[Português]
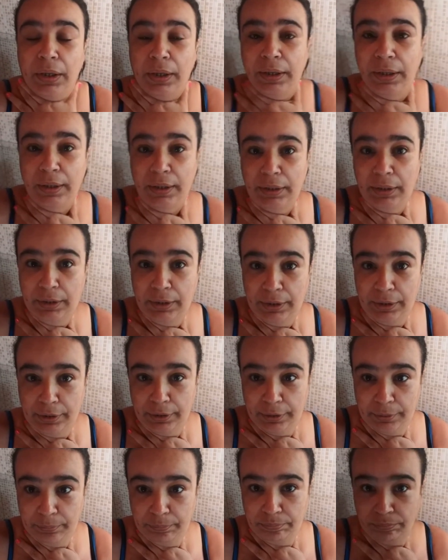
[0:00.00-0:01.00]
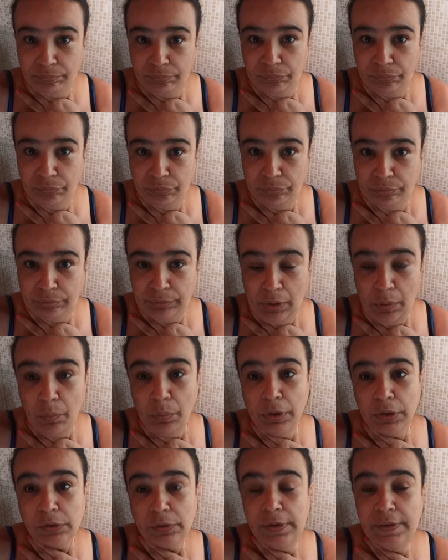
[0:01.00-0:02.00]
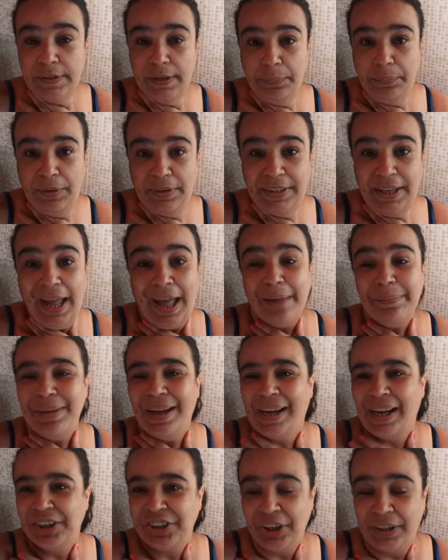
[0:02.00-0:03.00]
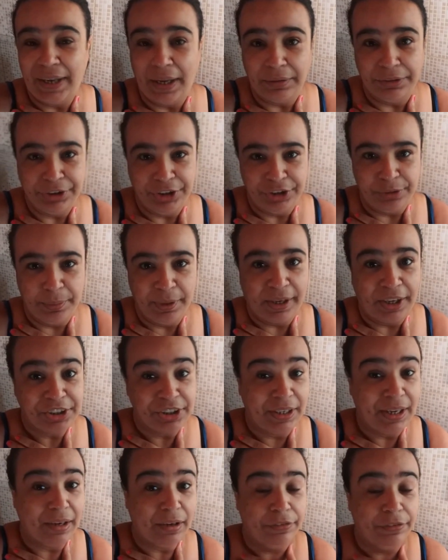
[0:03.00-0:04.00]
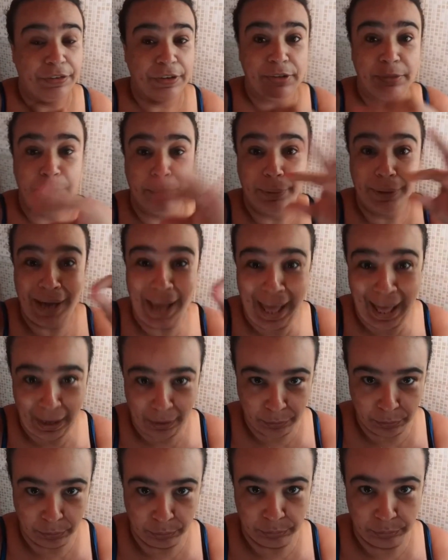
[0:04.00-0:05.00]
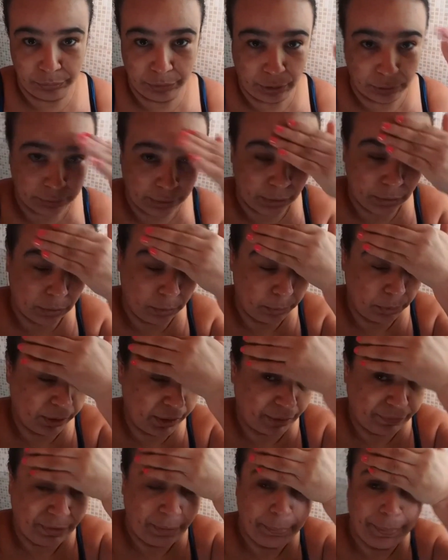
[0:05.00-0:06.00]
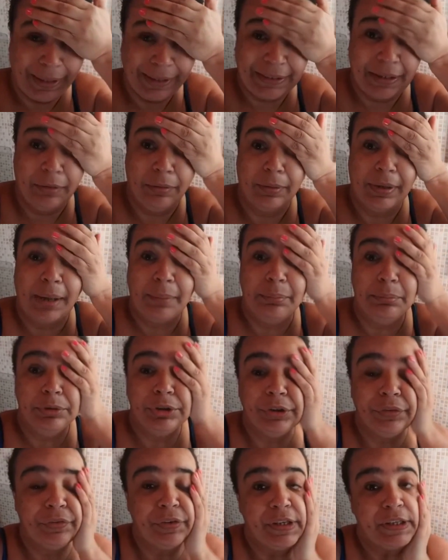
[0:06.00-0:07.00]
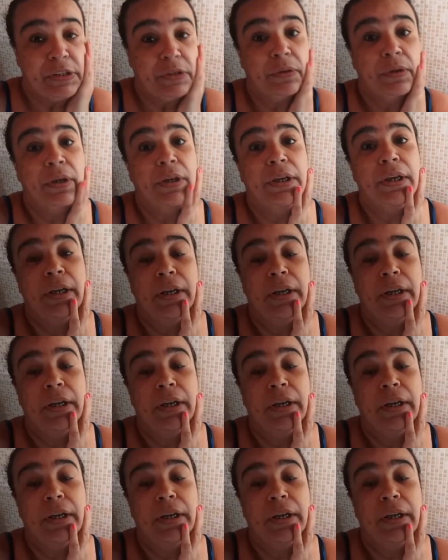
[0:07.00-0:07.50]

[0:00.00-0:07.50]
E tem algumas coisinhas pra fazer. Ah, minha caixa d'água, gente, minha caixa d'água fez um buraco. Não tem como eu gravar porque ela tá num lugar muito difícil.